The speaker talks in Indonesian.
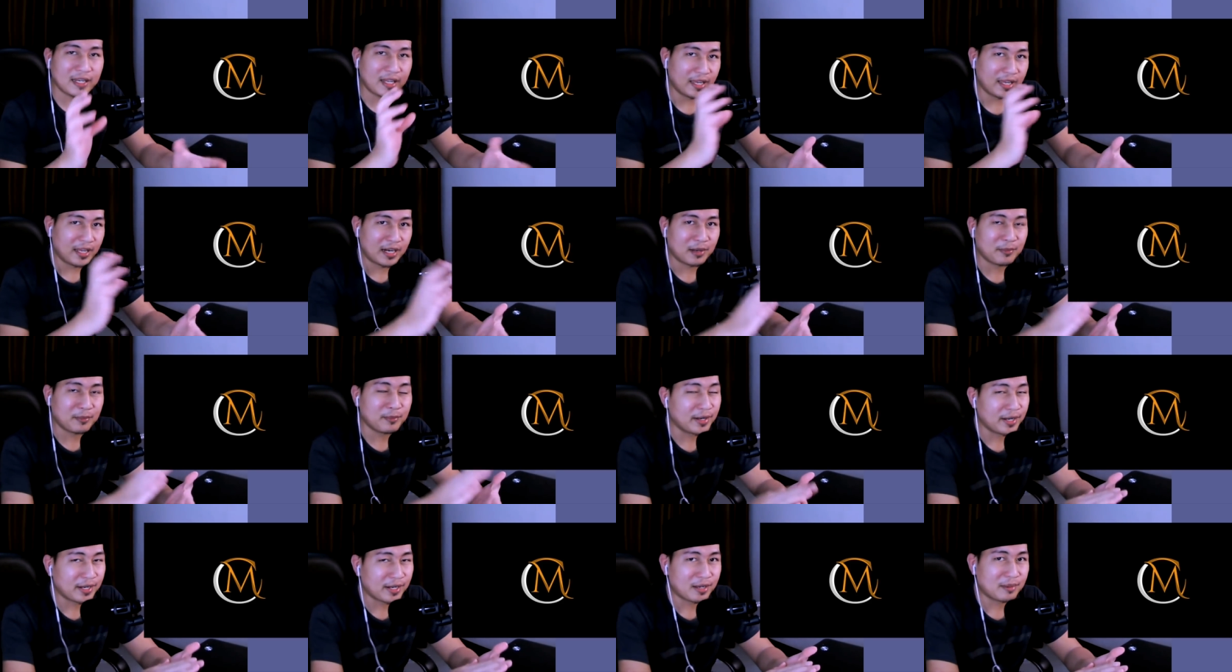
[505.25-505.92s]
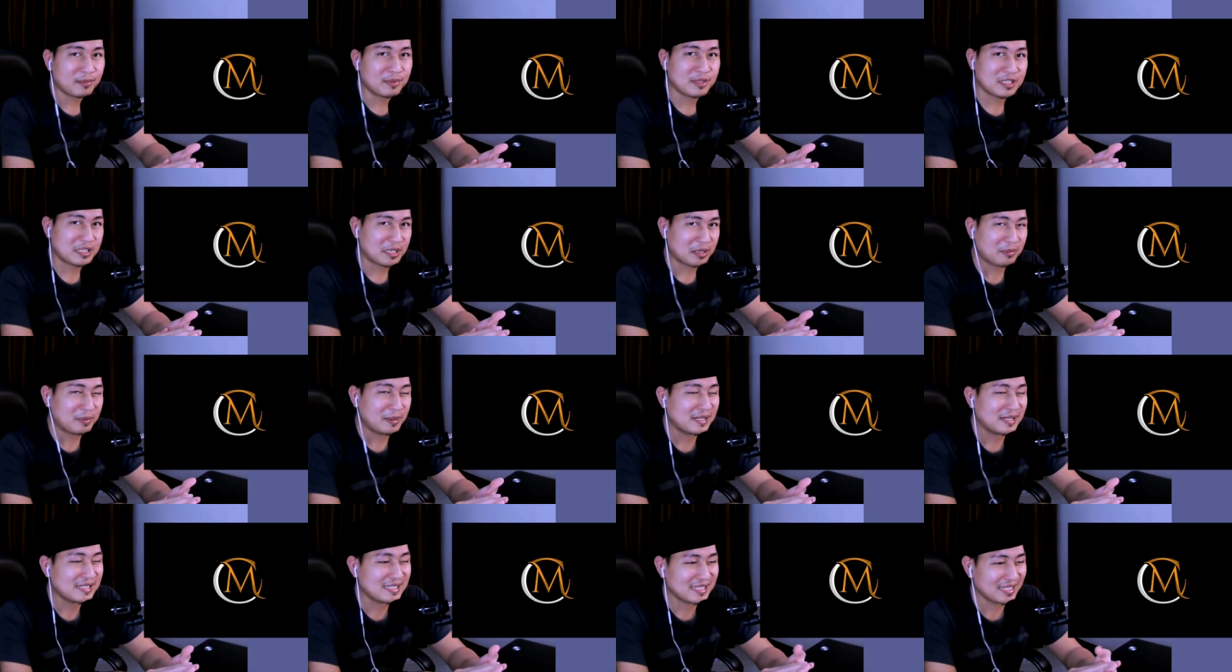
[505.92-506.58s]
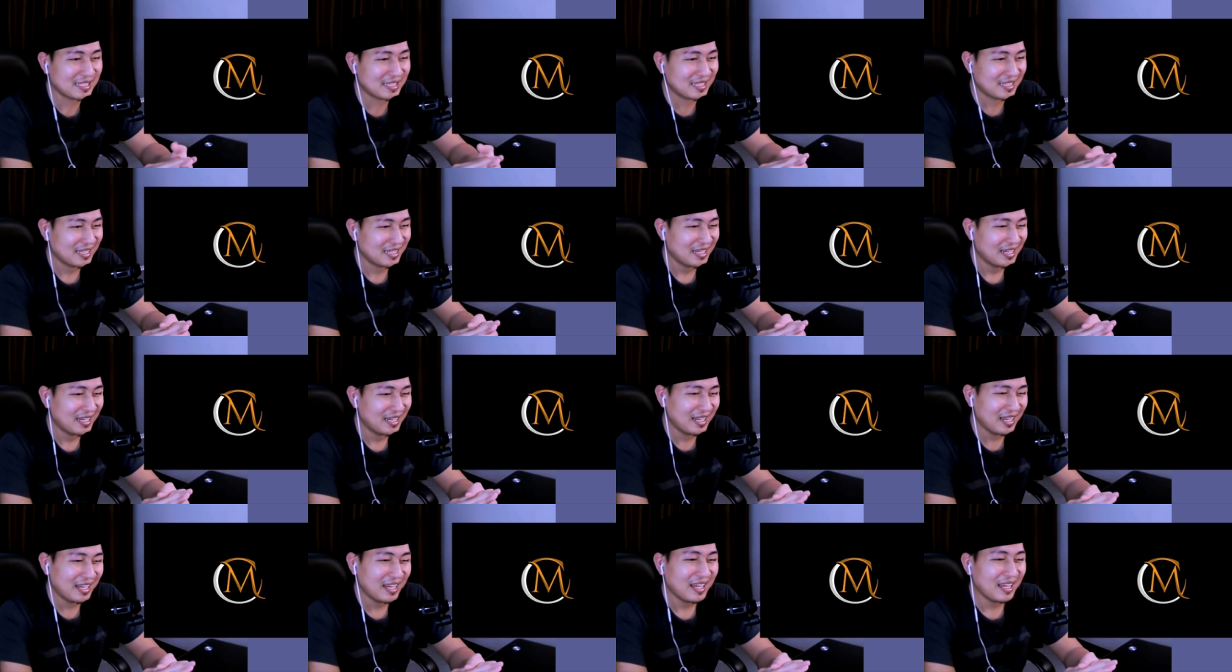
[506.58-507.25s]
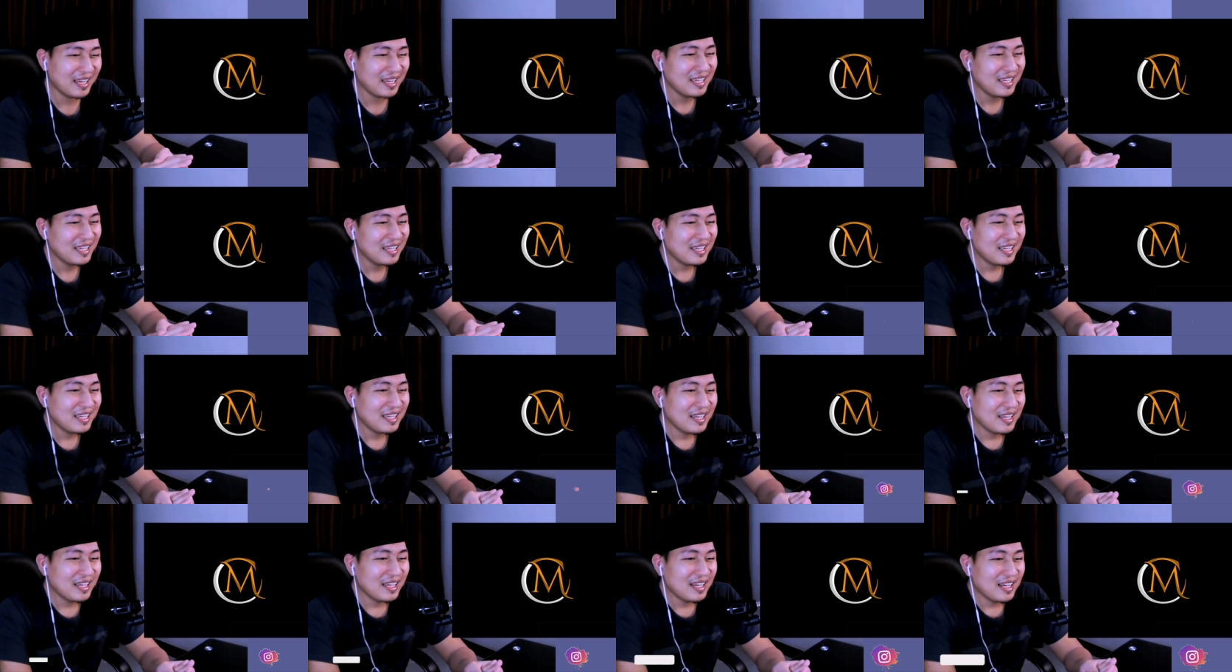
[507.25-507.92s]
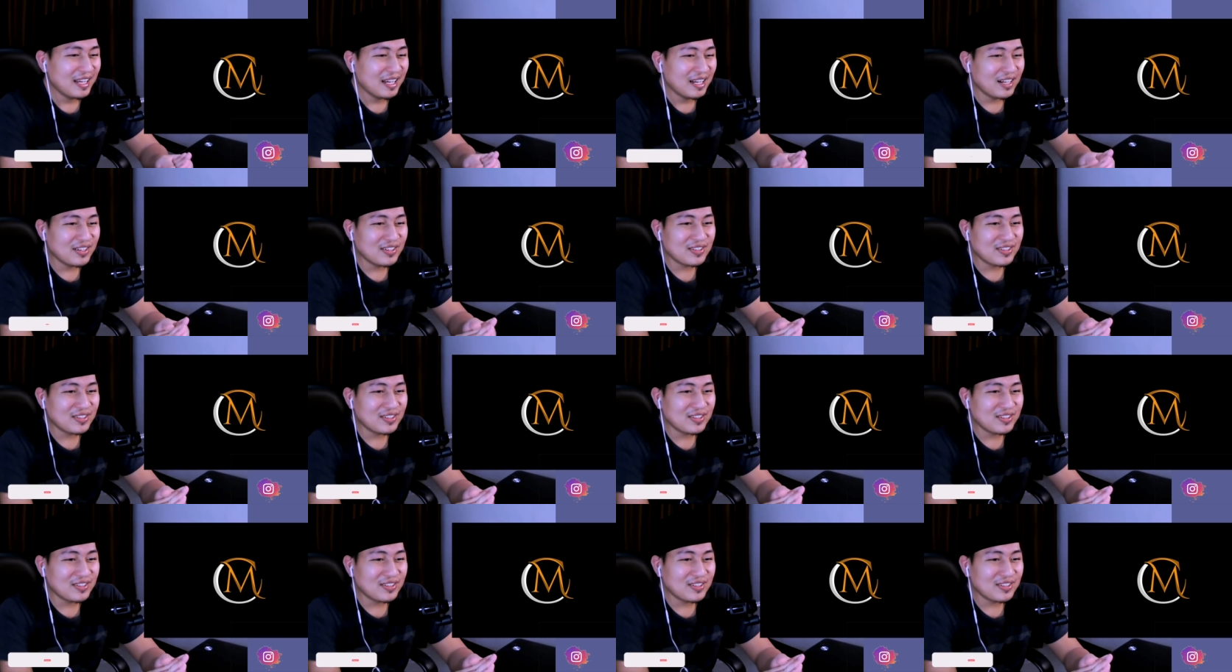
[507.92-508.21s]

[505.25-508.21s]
daerah mereka masing-masing Oke